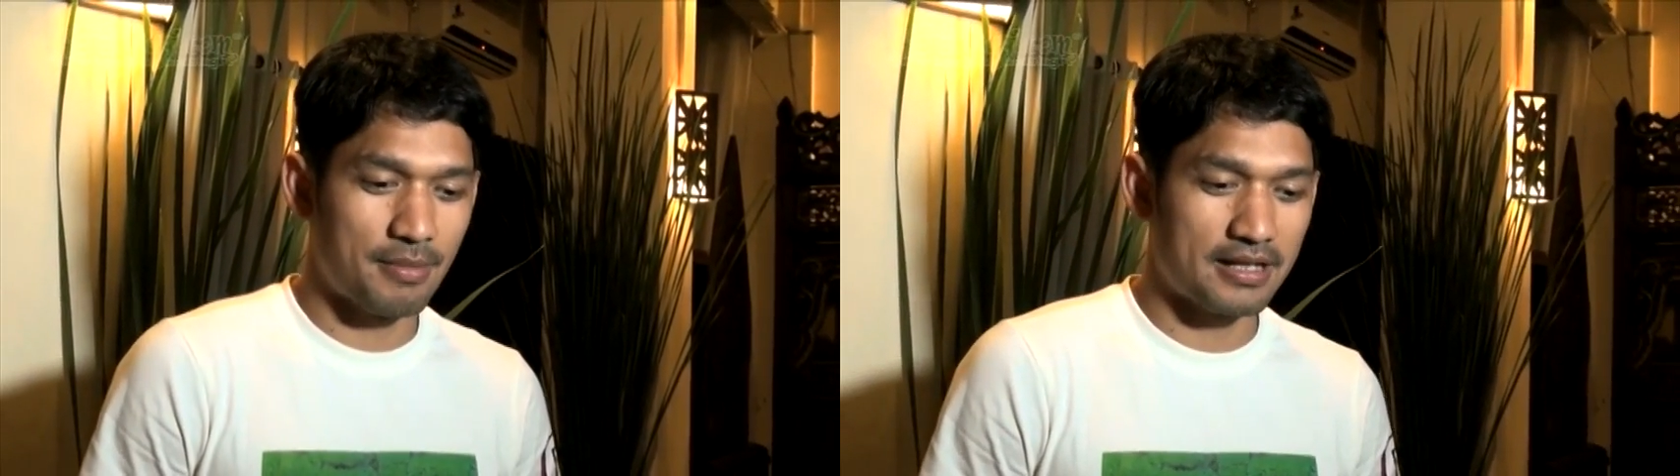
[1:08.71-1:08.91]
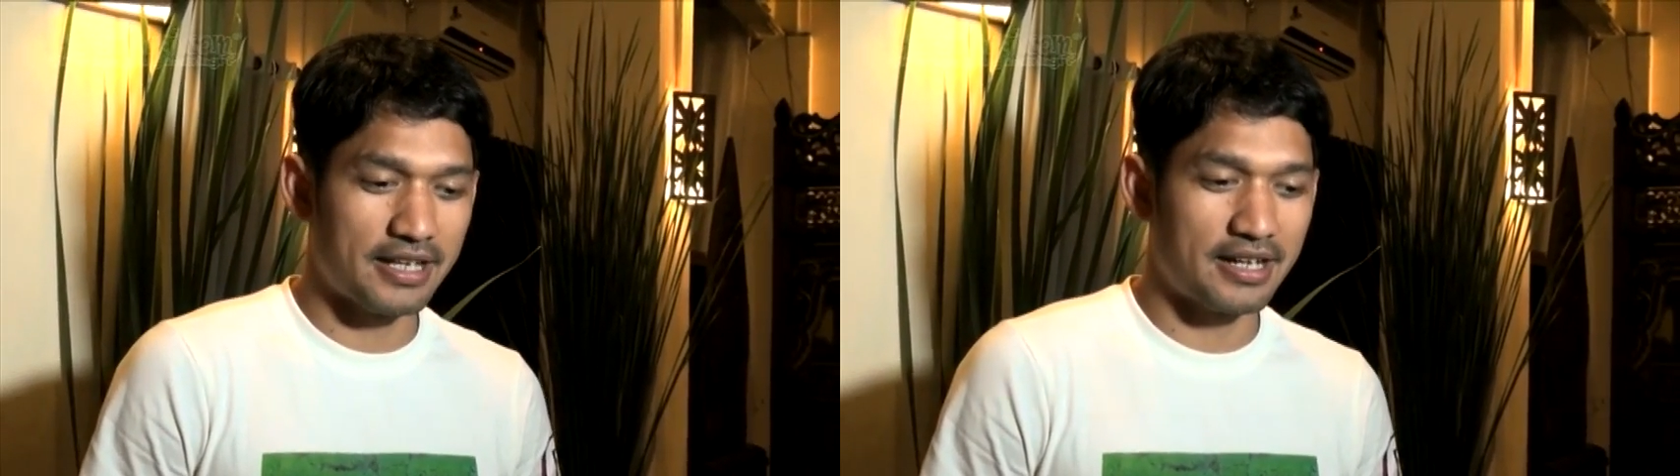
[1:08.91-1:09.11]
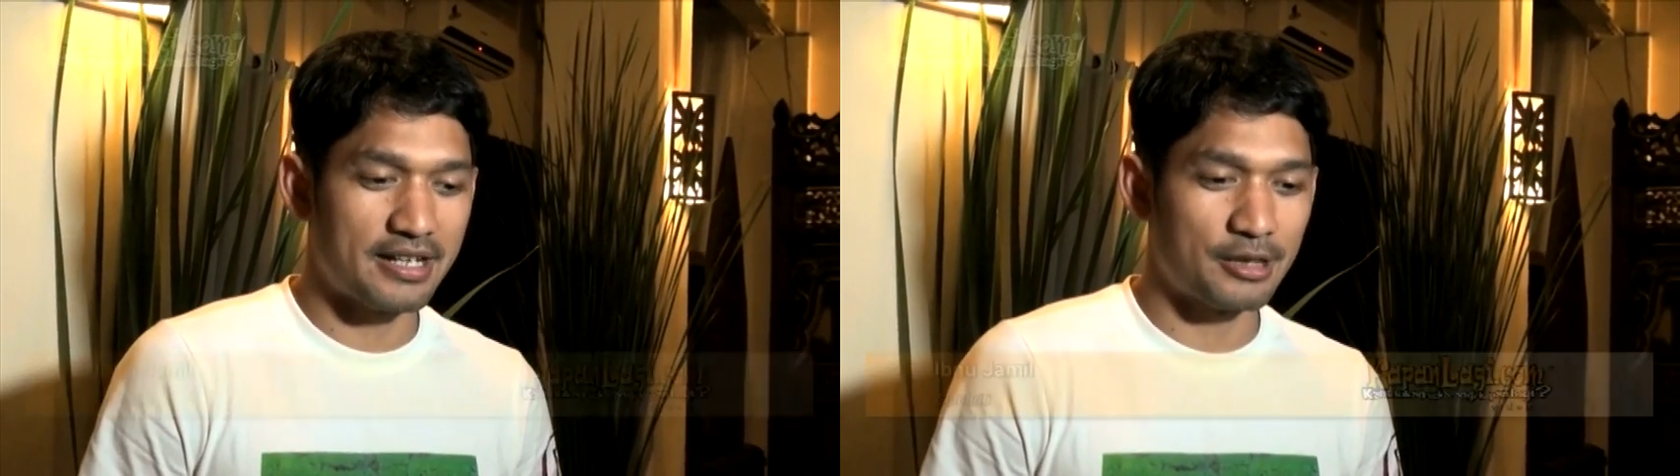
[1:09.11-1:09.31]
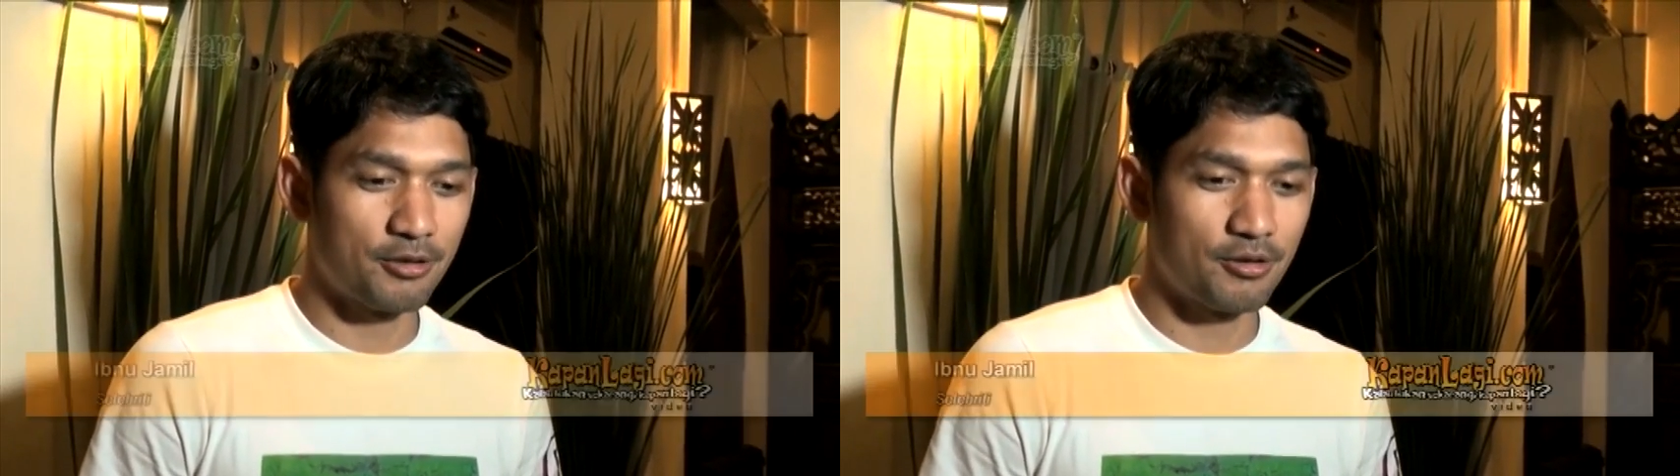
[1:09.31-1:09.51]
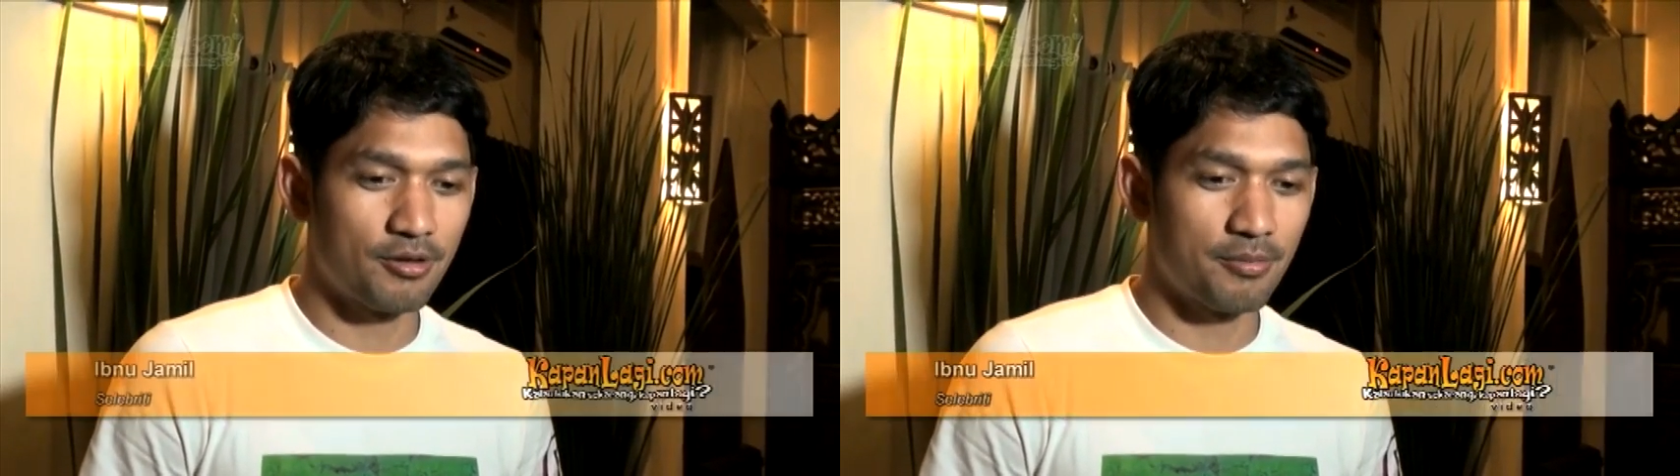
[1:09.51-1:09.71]
materi
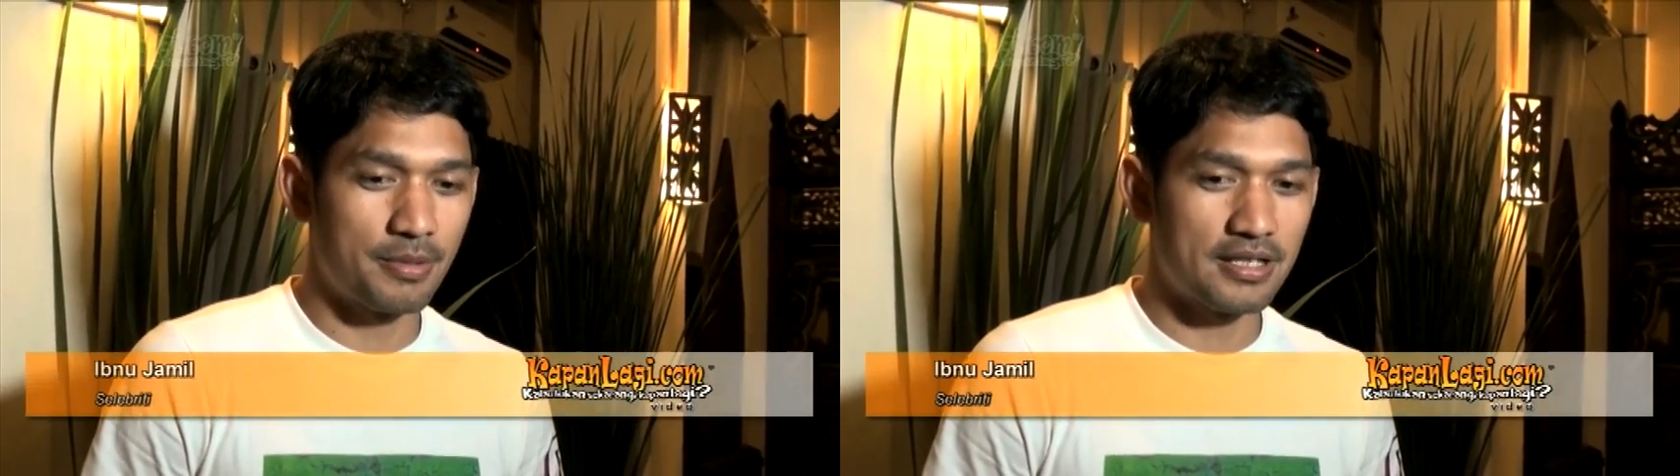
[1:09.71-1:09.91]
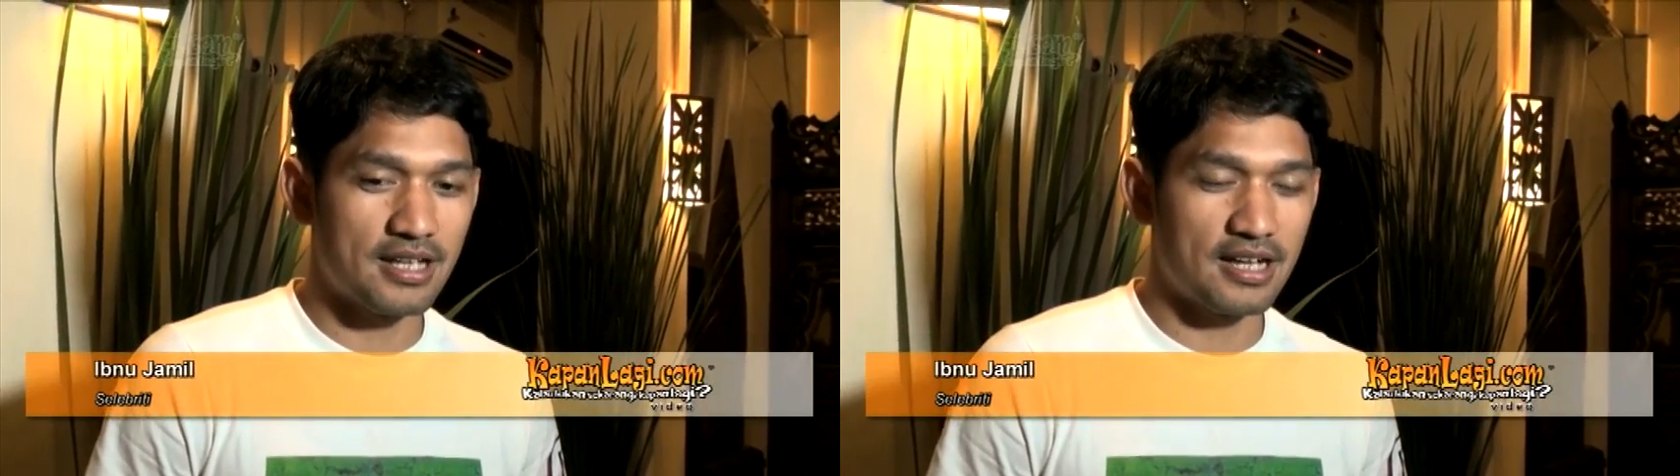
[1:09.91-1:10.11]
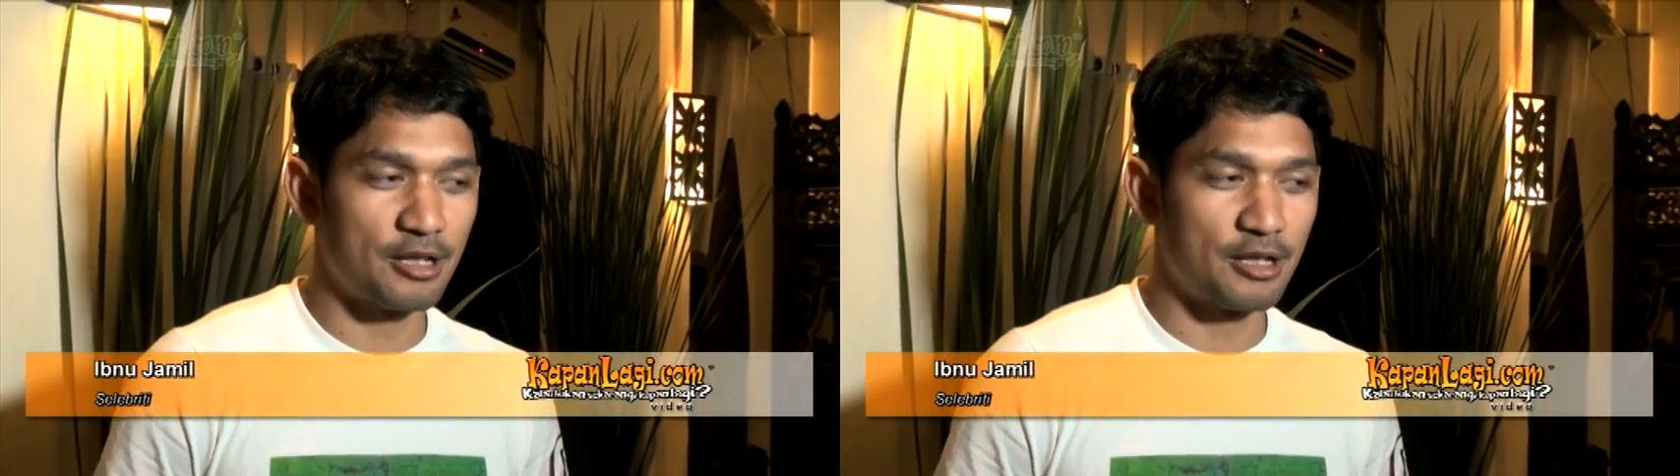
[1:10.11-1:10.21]
itu bisa